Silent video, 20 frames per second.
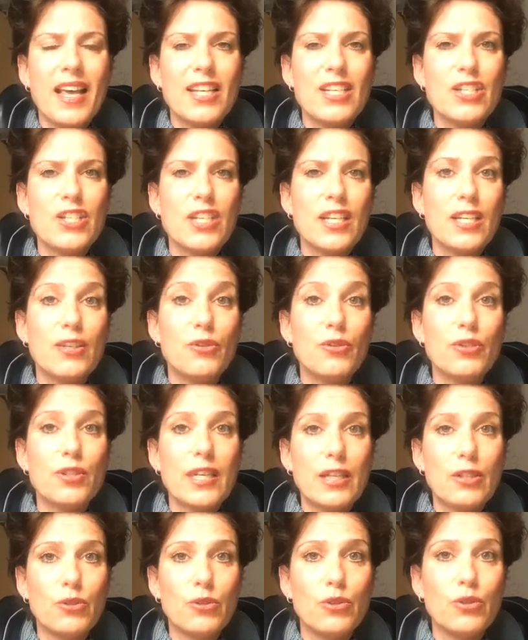J'ai
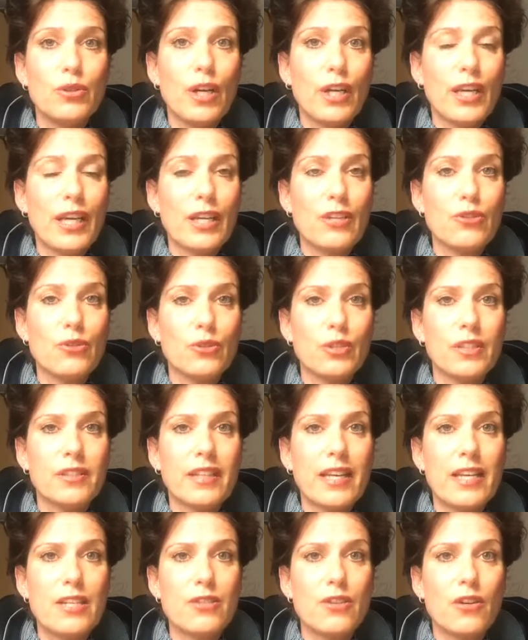deux ados, un garçon de
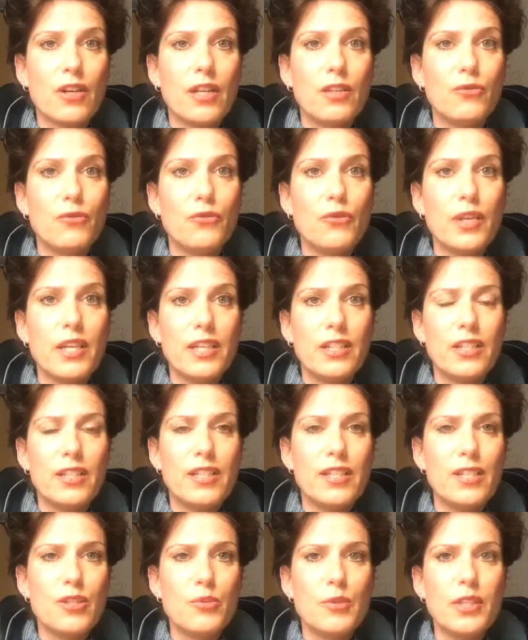13 ans et une fille de
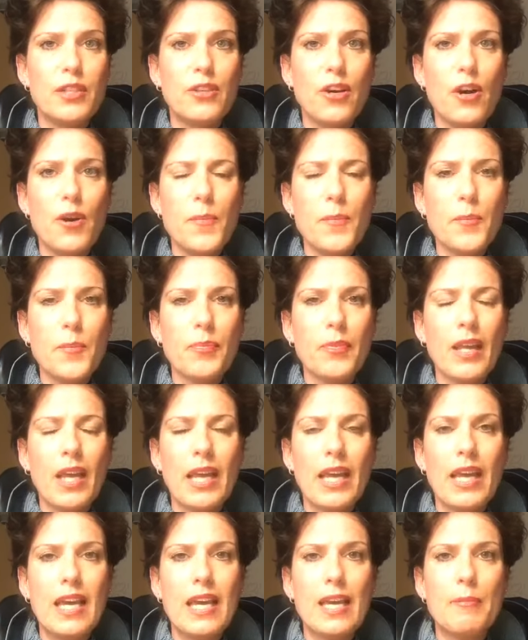18 ans.
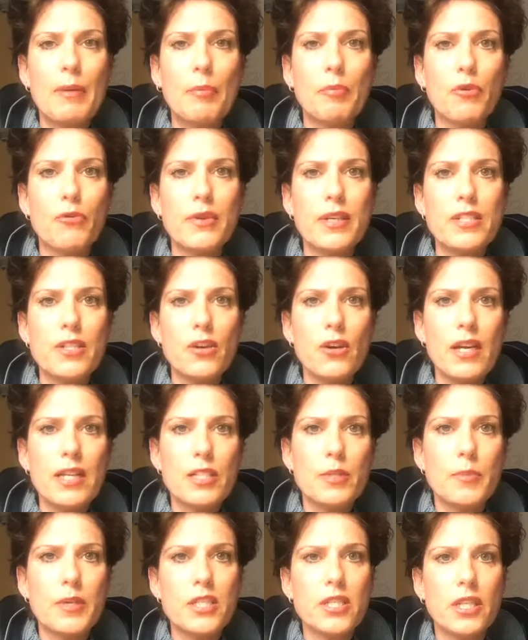Et ma profession
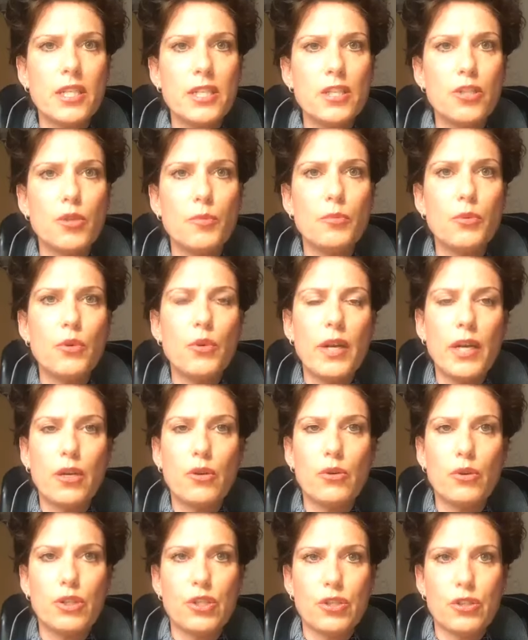est spécialiste de peau et
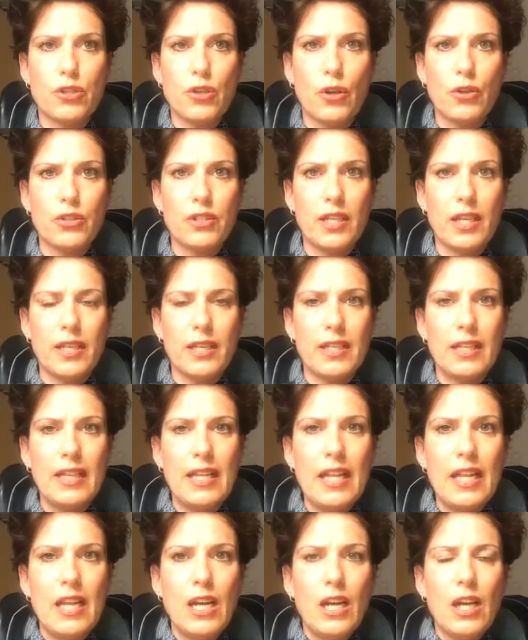coach santé.
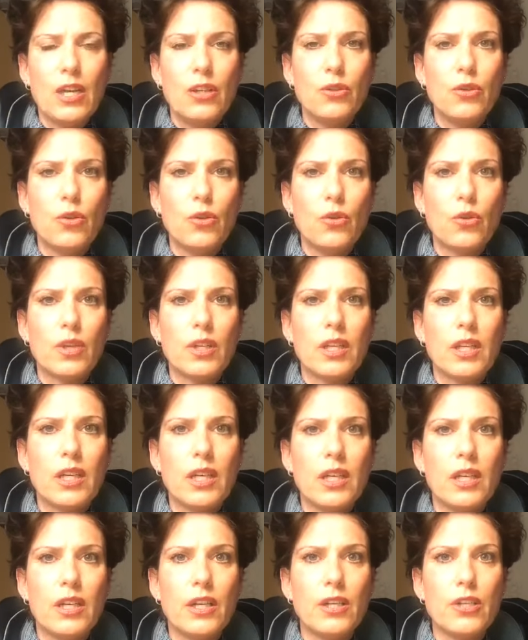Donc,
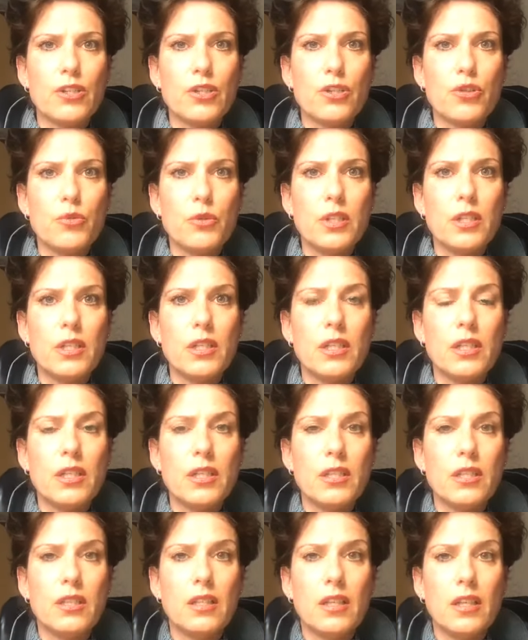je suis
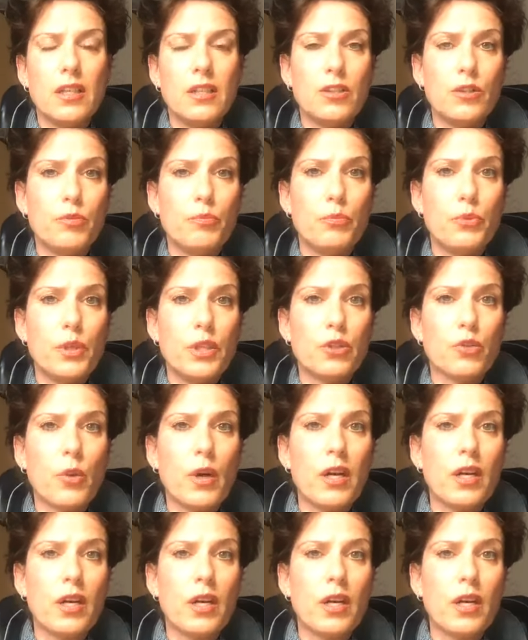depuis,